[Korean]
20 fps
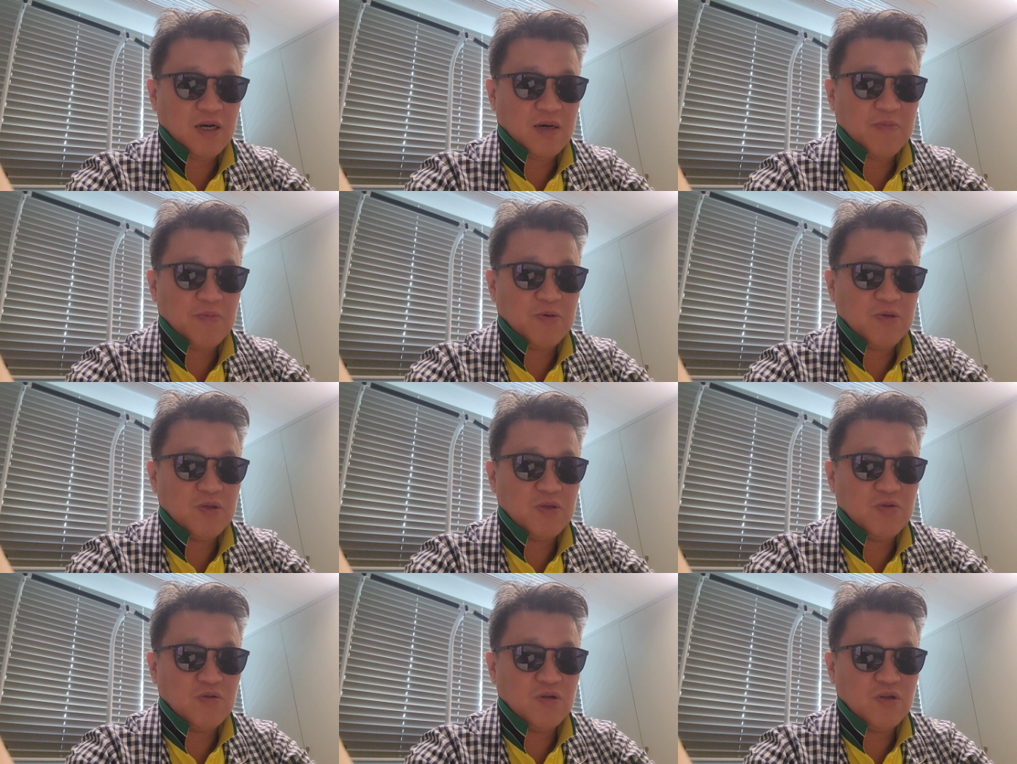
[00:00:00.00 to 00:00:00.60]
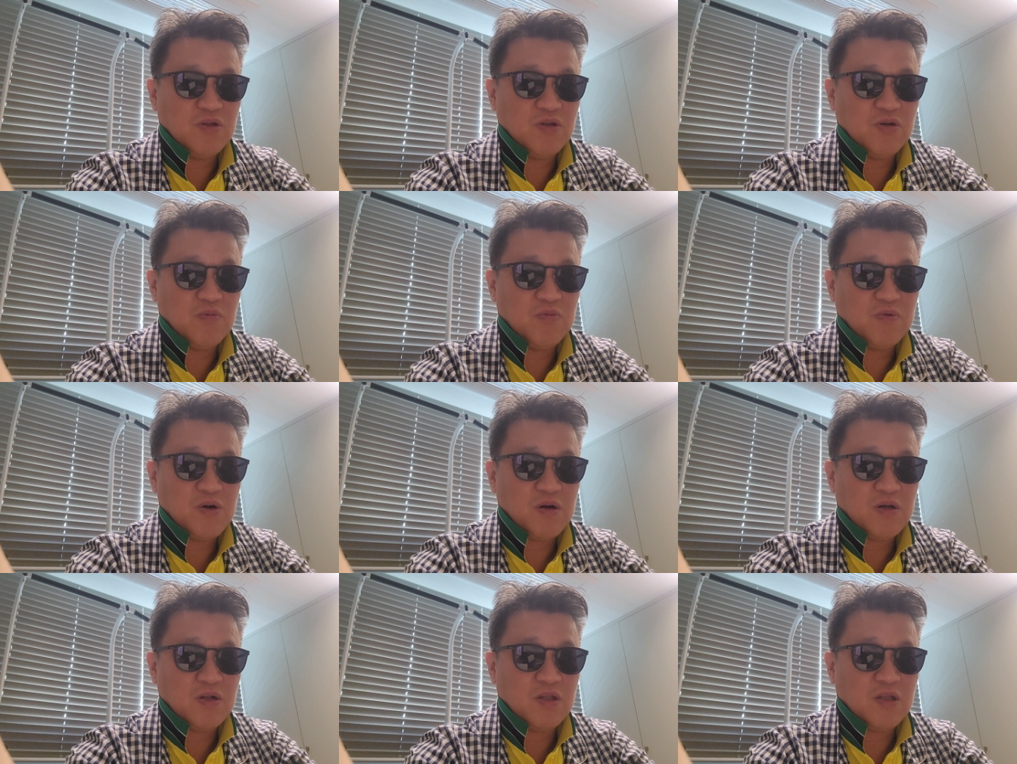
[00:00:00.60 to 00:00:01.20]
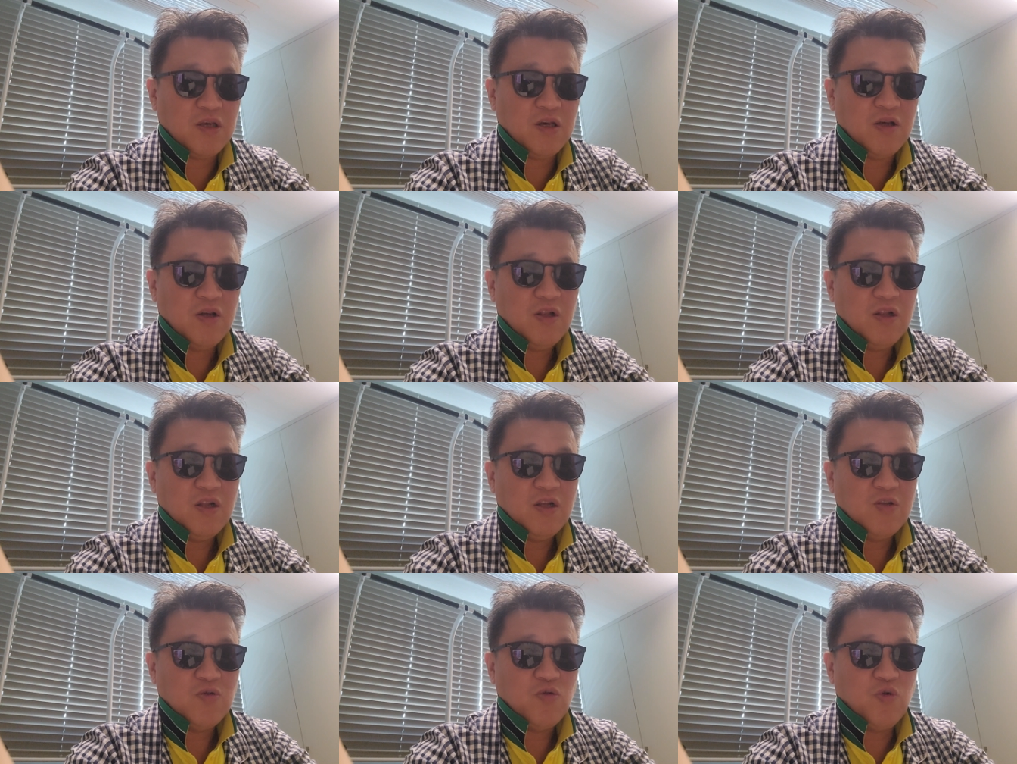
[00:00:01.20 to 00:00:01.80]
아버지도 인터뷰가 근데
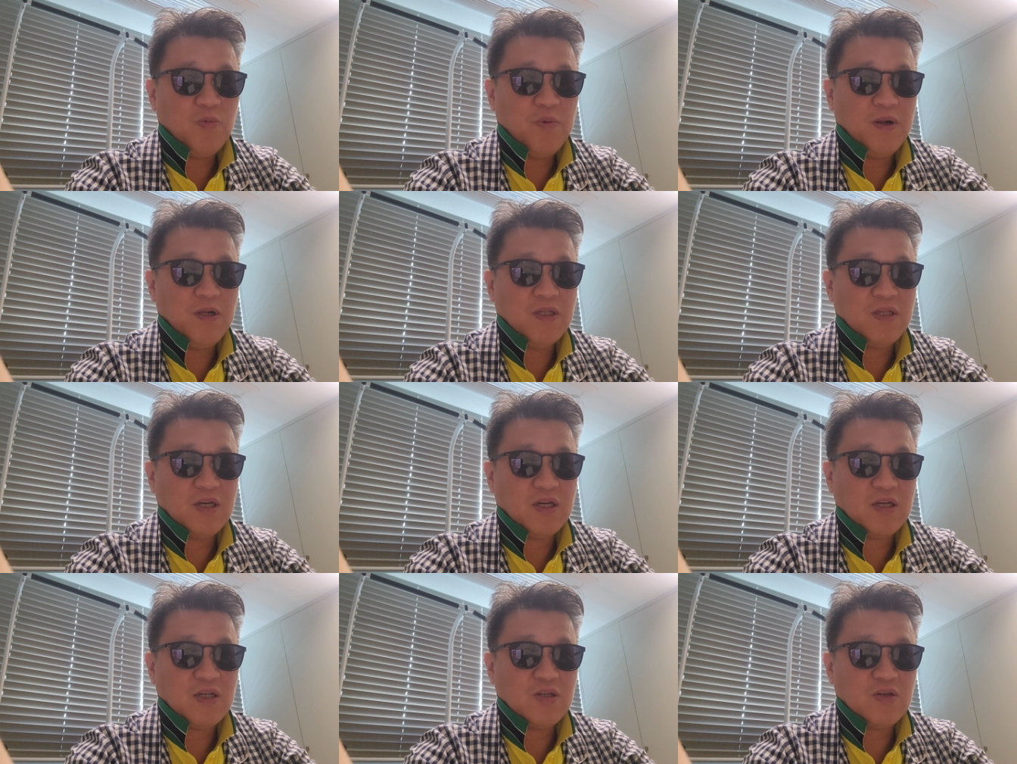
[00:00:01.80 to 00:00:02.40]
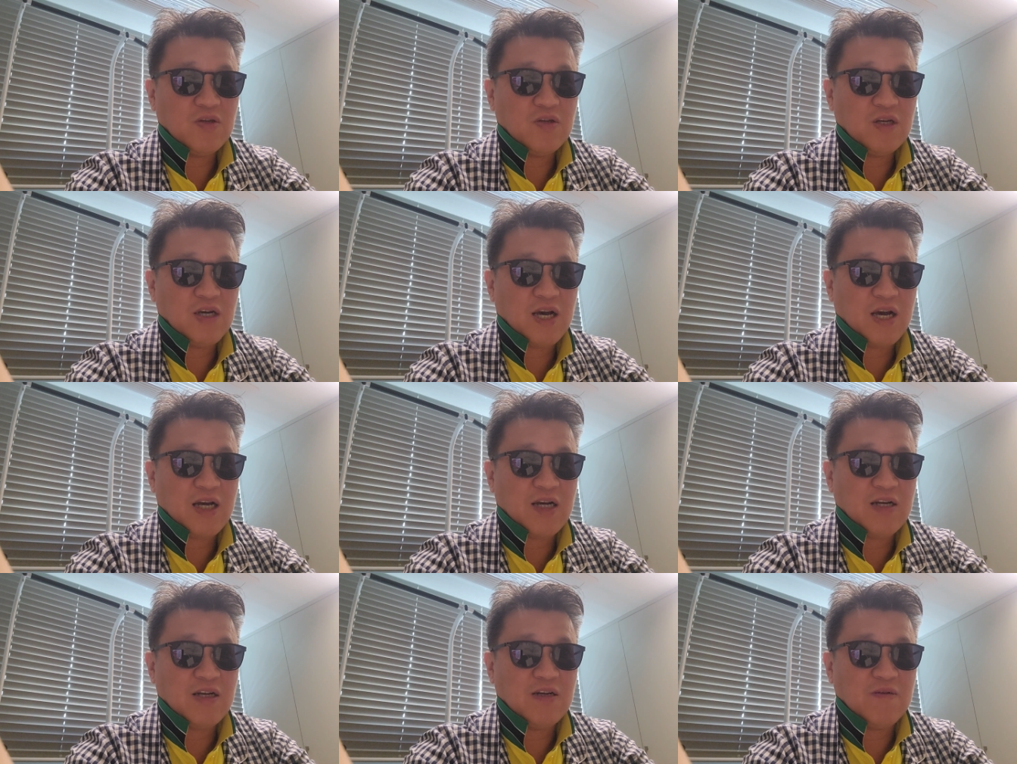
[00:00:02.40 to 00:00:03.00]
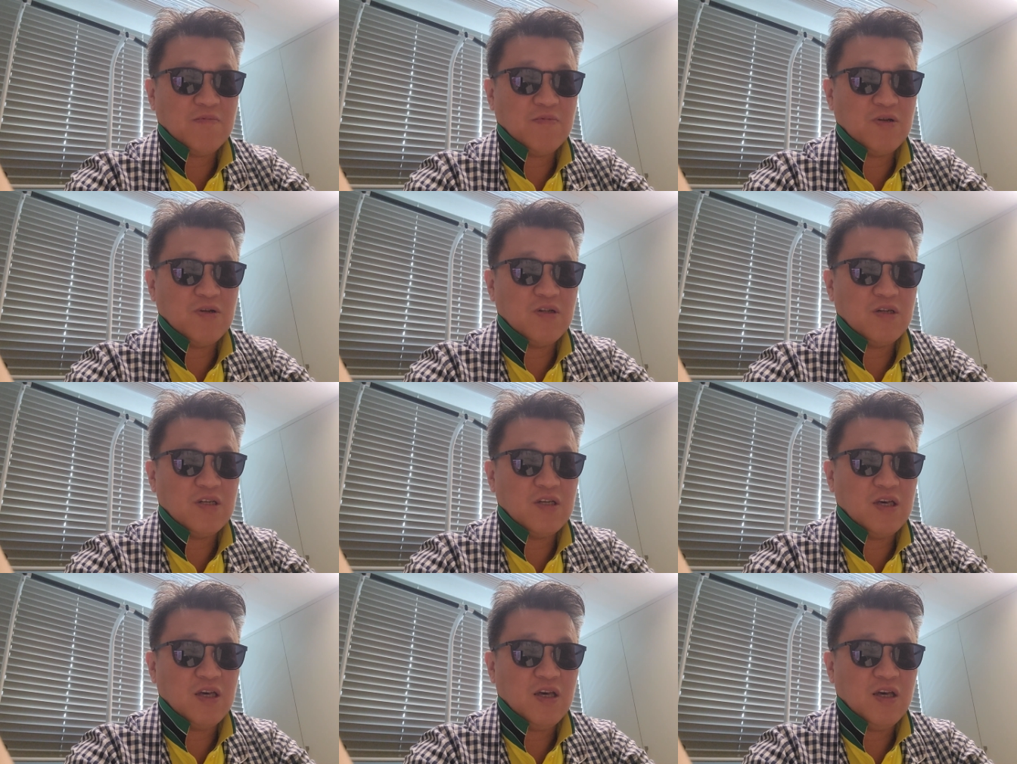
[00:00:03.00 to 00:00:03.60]
노벨상에서는 가끔
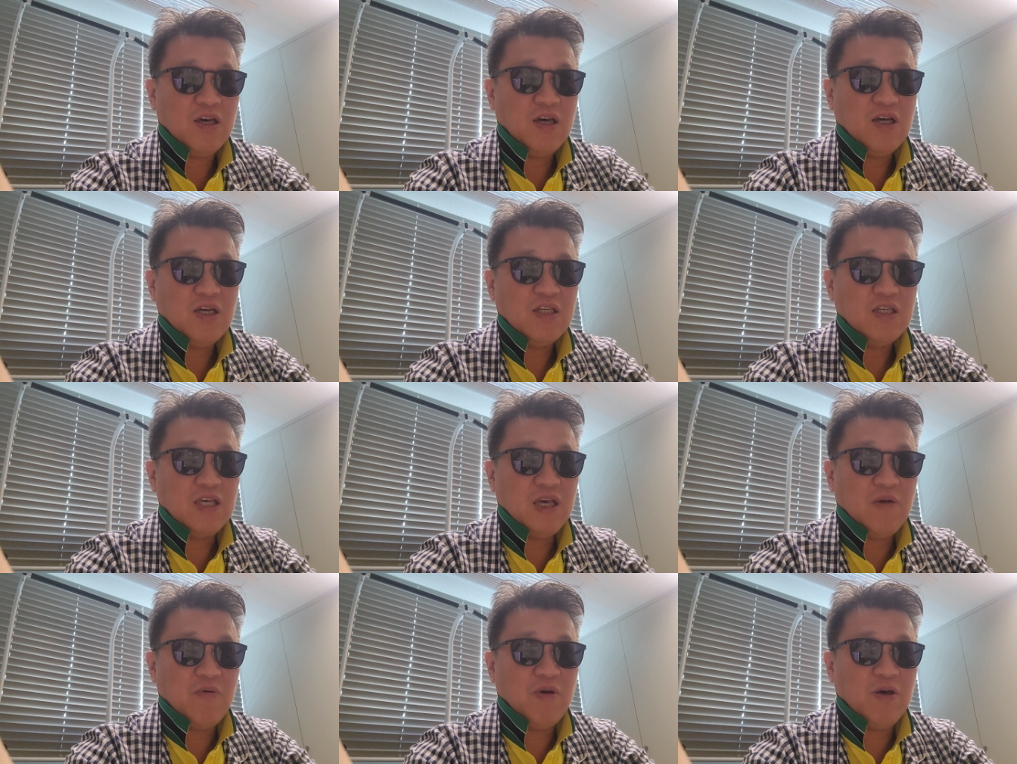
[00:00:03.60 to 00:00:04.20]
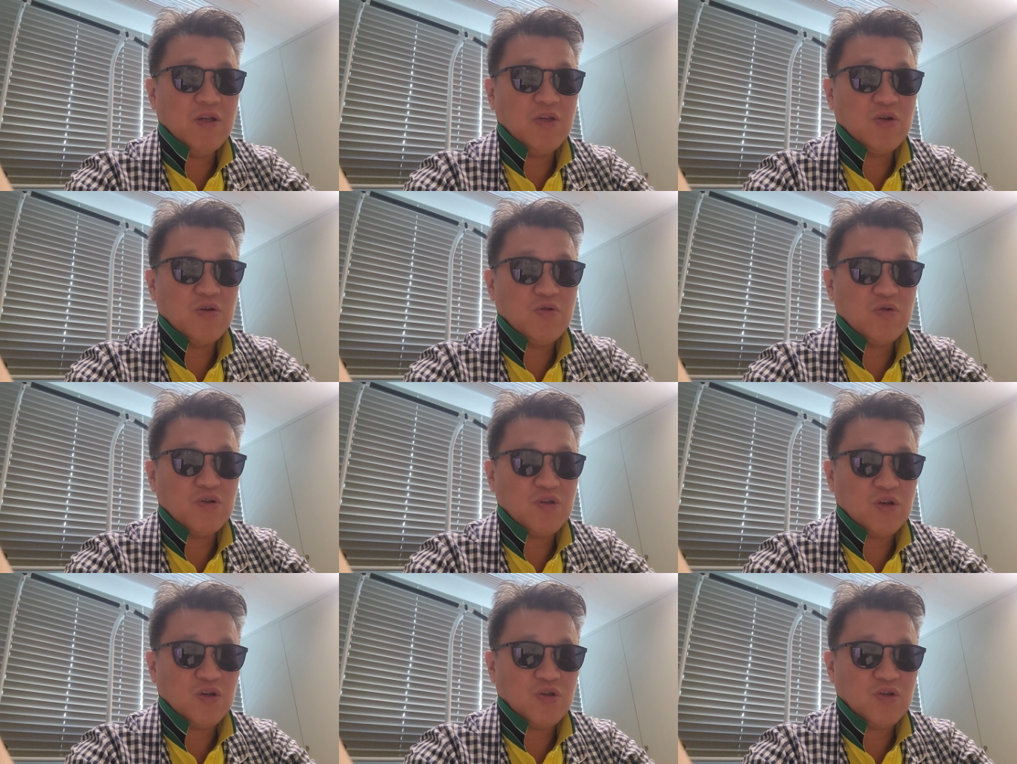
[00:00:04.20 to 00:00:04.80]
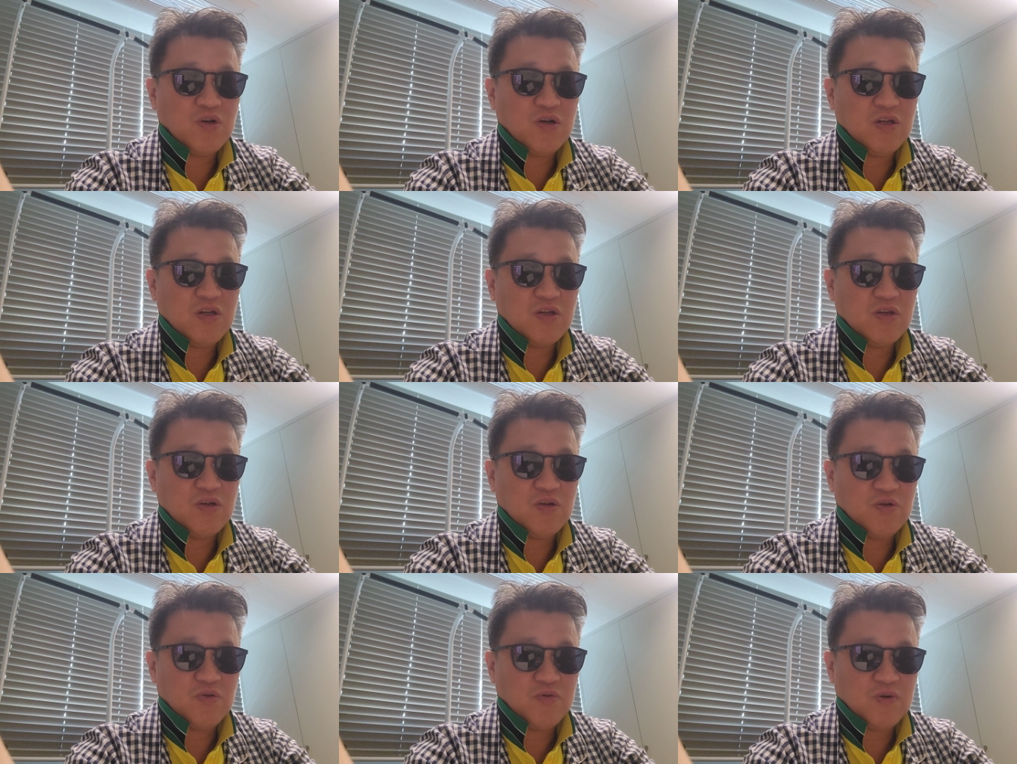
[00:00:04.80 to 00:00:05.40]
그렇게 예외적으로
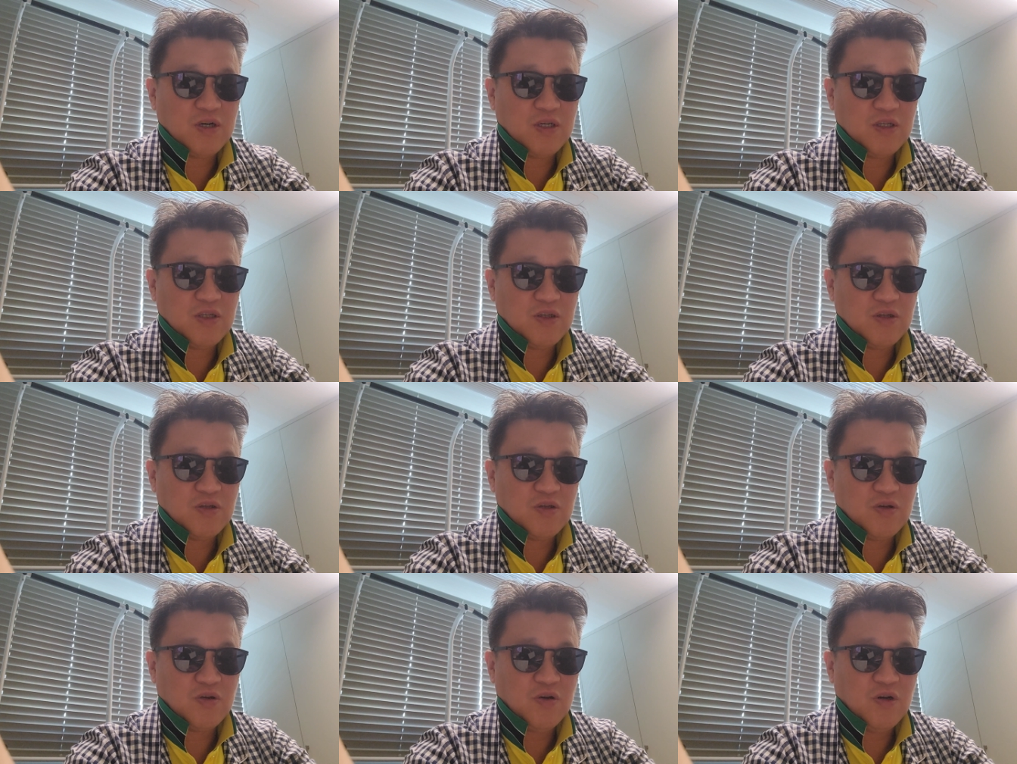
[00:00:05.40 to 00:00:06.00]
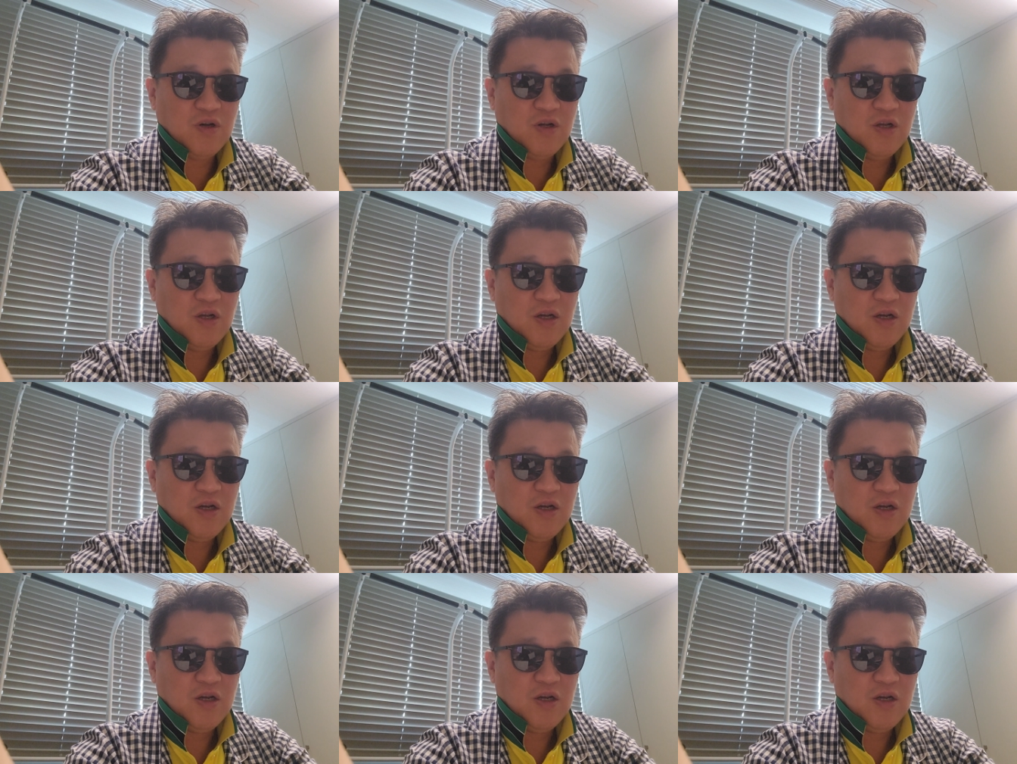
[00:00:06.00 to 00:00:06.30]
선정하는 경우가 있어서